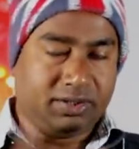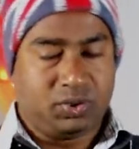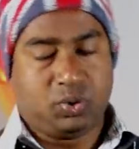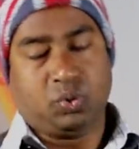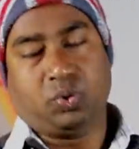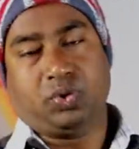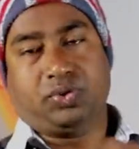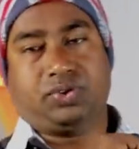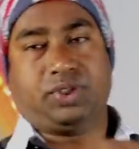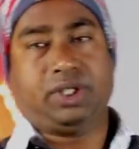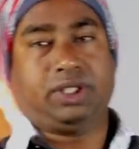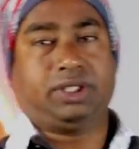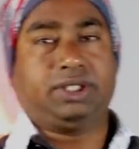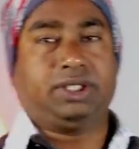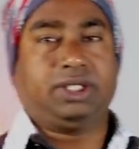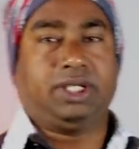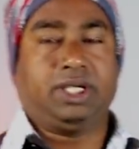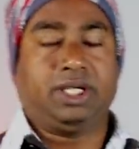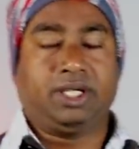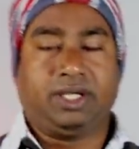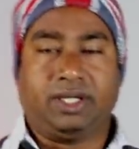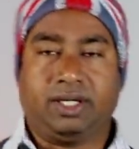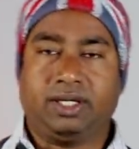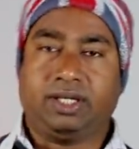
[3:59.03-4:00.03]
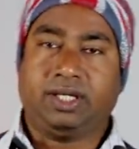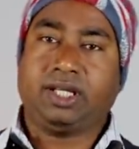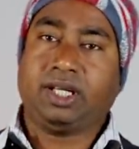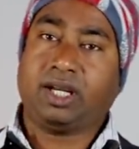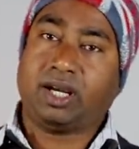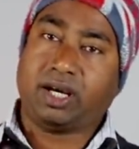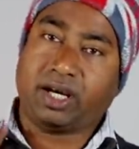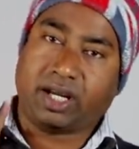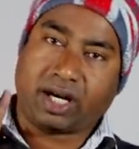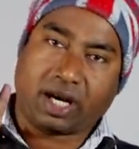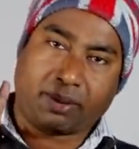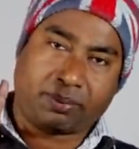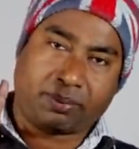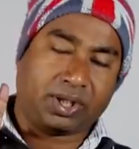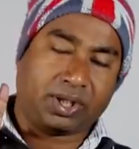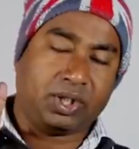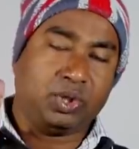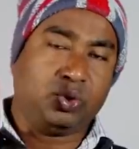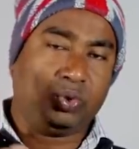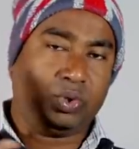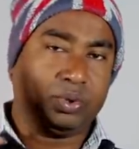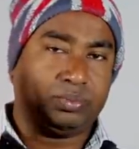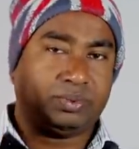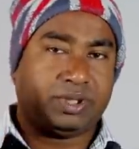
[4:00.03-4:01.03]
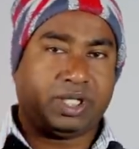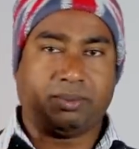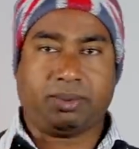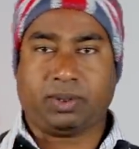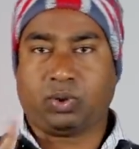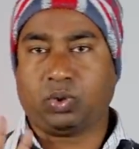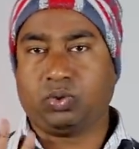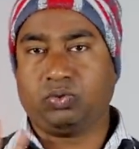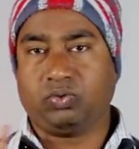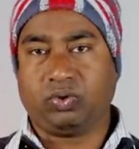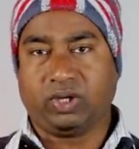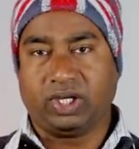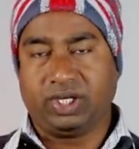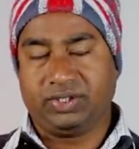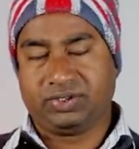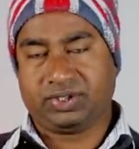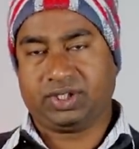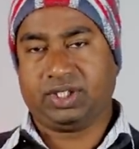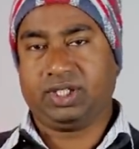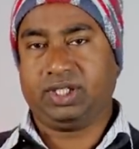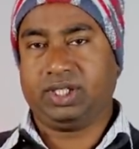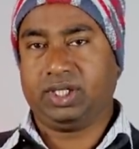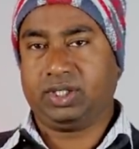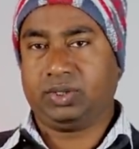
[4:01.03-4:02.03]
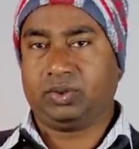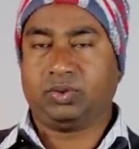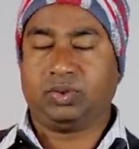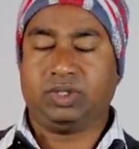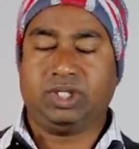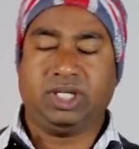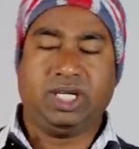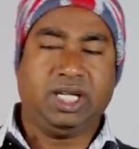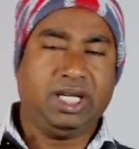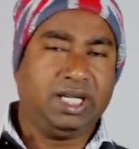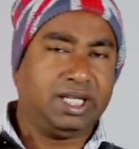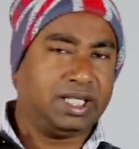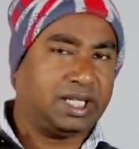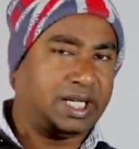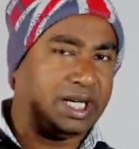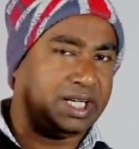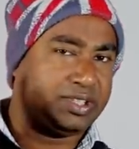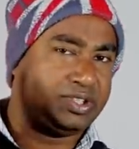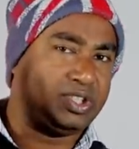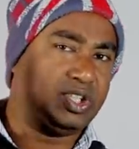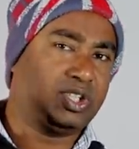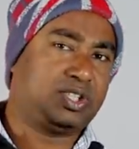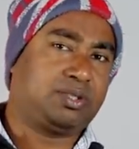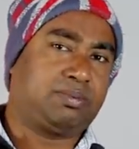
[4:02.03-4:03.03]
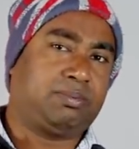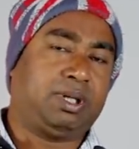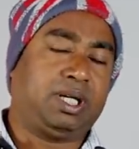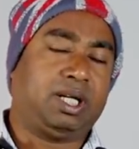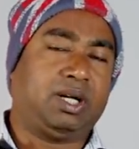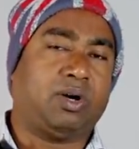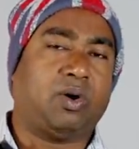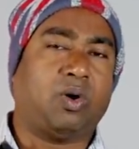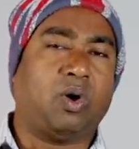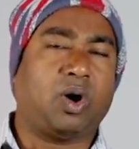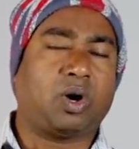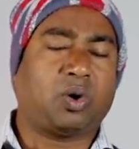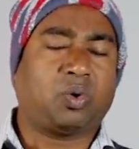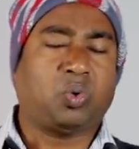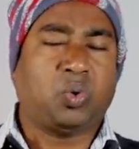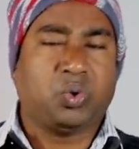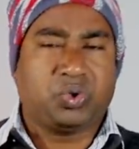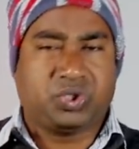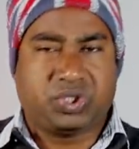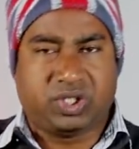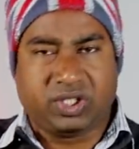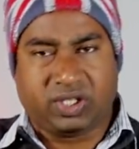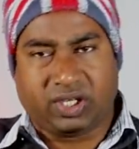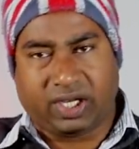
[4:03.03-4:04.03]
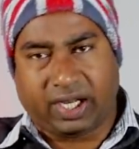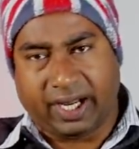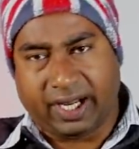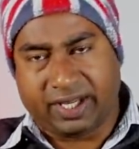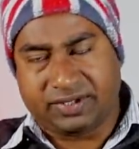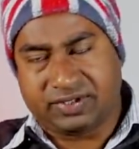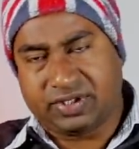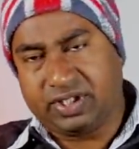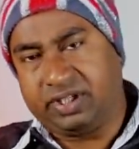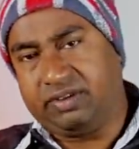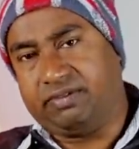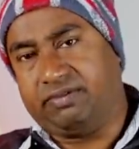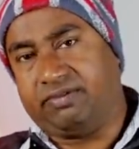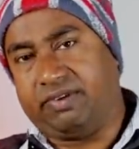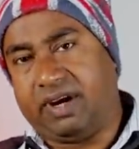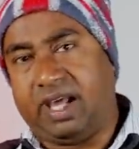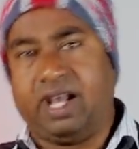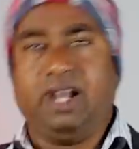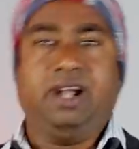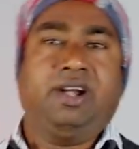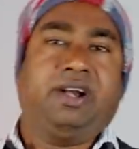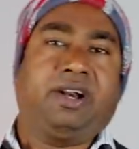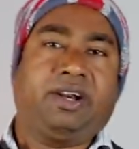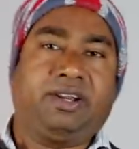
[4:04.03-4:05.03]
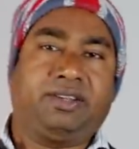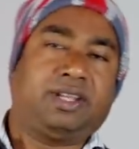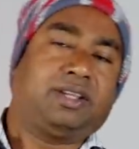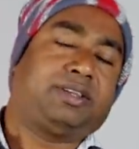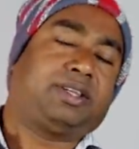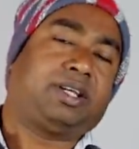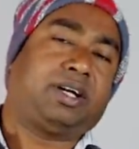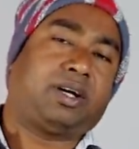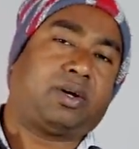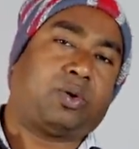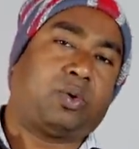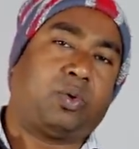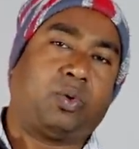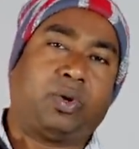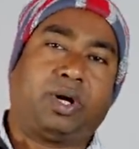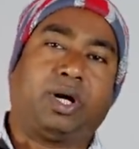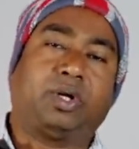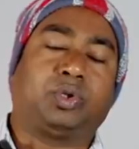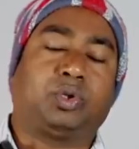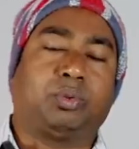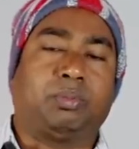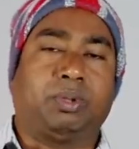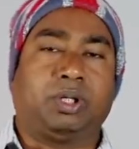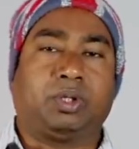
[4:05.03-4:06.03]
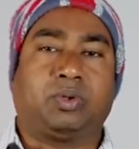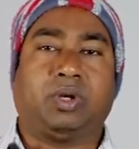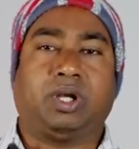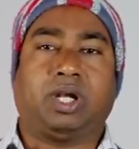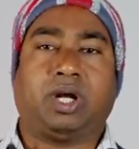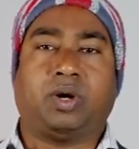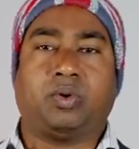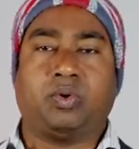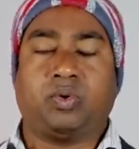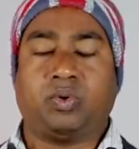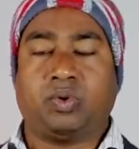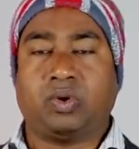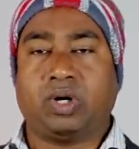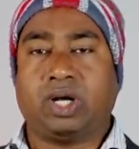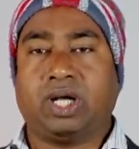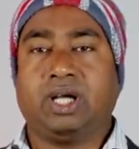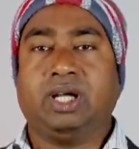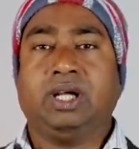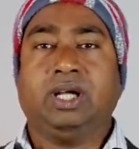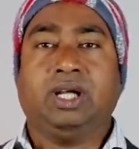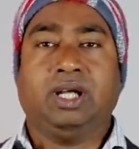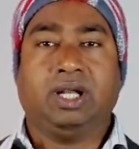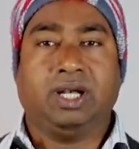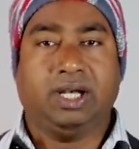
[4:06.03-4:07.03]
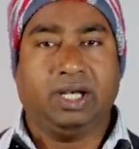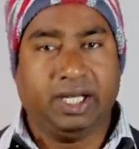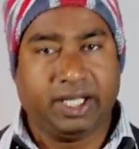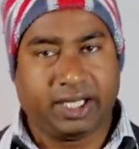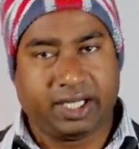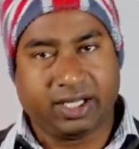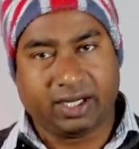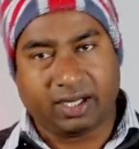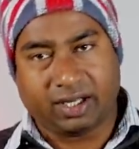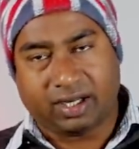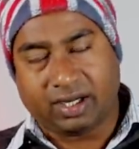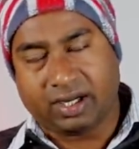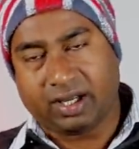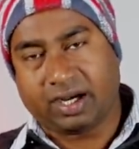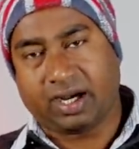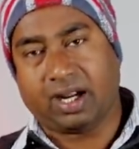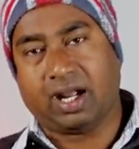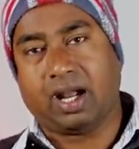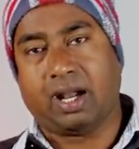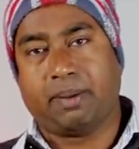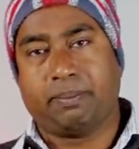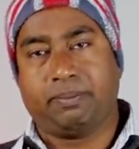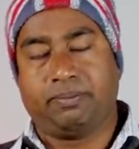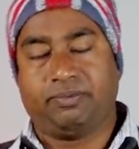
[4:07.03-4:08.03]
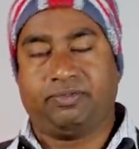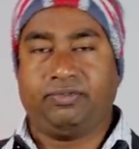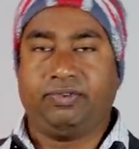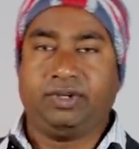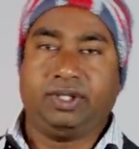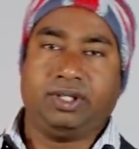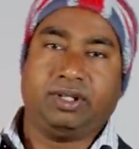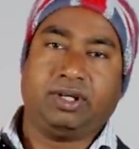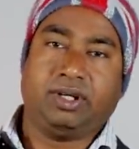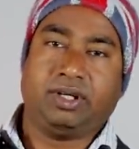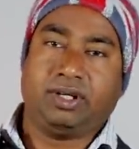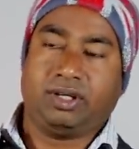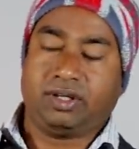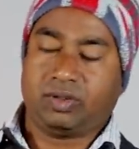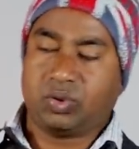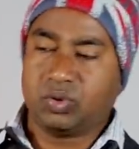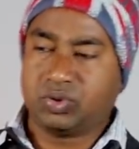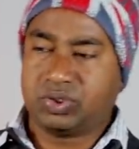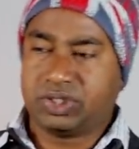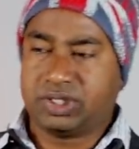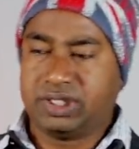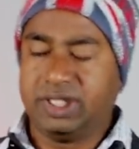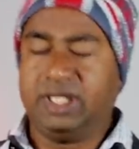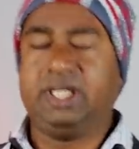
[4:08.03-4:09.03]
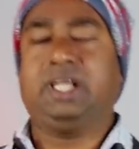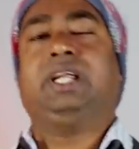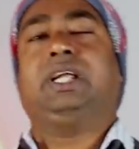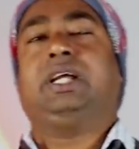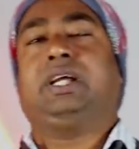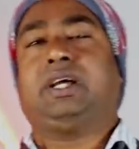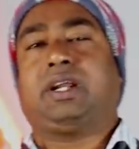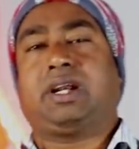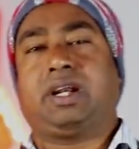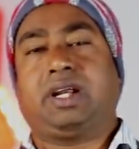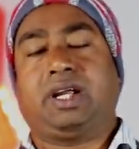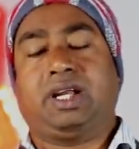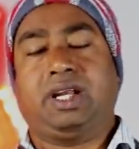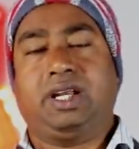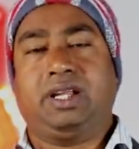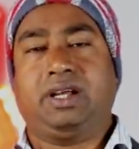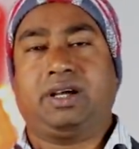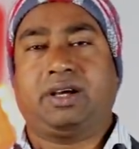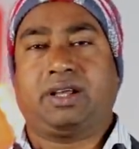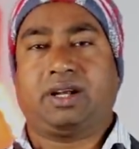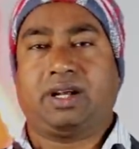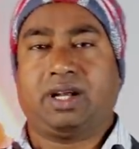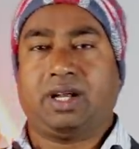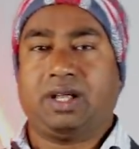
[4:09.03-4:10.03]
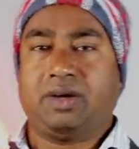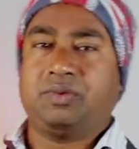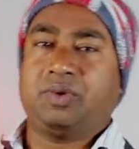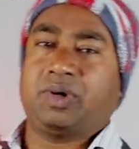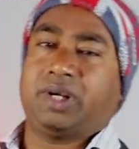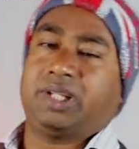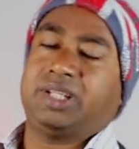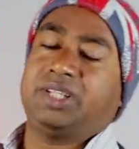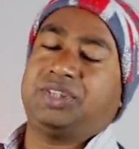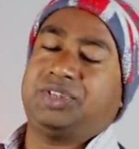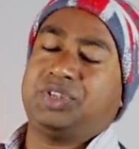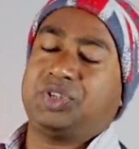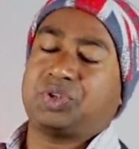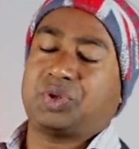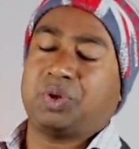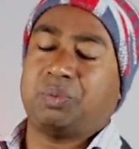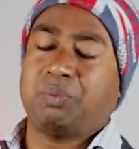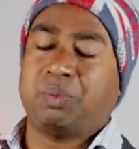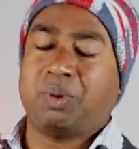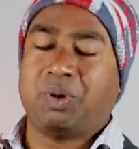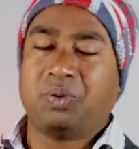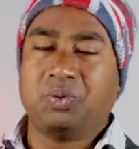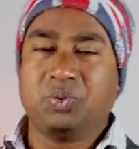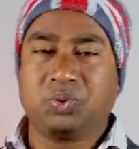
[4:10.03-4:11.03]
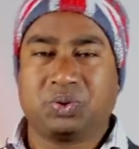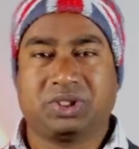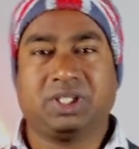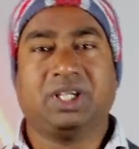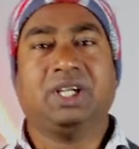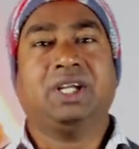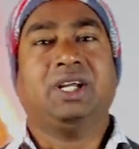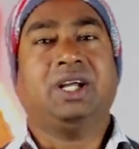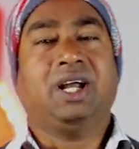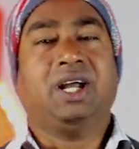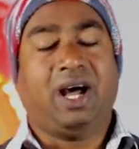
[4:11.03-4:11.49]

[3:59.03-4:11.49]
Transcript: जोड़ सकते हैं ठीक है अगर यूट्यूब चैनल पर कोई वायलेशन नहीं है तो इन केसेस में और कुछ ऐसे वैलिड रीजंस अगर होंगे तो बिल्कुल लाउड होगा लेकिन अगर आप आ, कुछ चीटिंग करने के लिए अगर अल्लाह को करते इस चीज़ को बहुत